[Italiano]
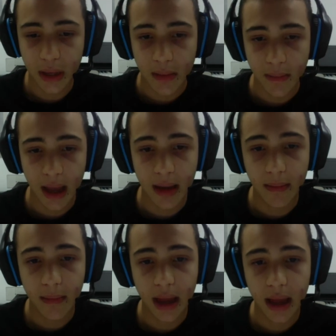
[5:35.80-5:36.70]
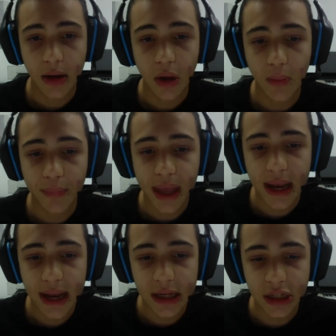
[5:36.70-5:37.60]
Ma, ma, no, è un
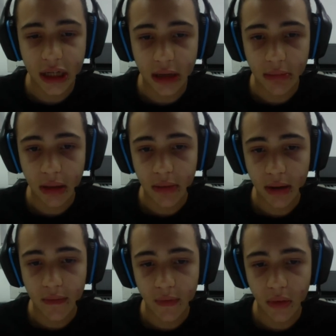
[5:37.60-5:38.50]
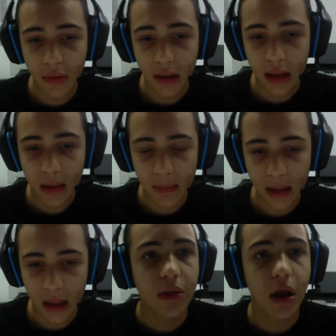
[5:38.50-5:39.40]
PNG, quindi una foto, è
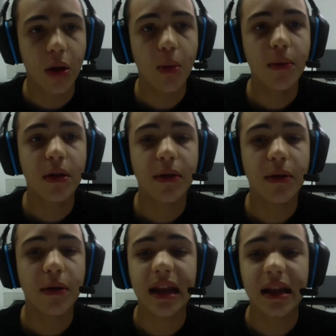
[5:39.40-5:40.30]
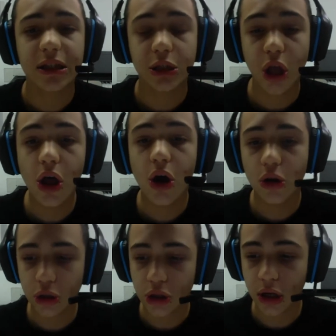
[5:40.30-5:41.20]
ninna. No, no, voi mi dovete dire, sto o
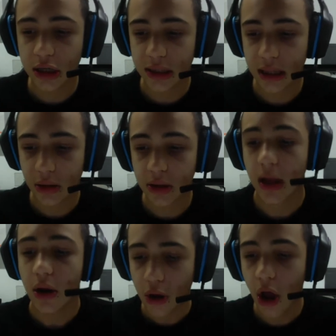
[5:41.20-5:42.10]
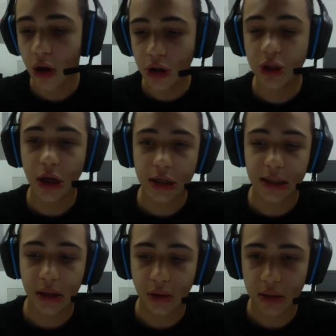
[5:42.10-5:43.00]
non sto registrando lo schermo? No, non sto registrando lo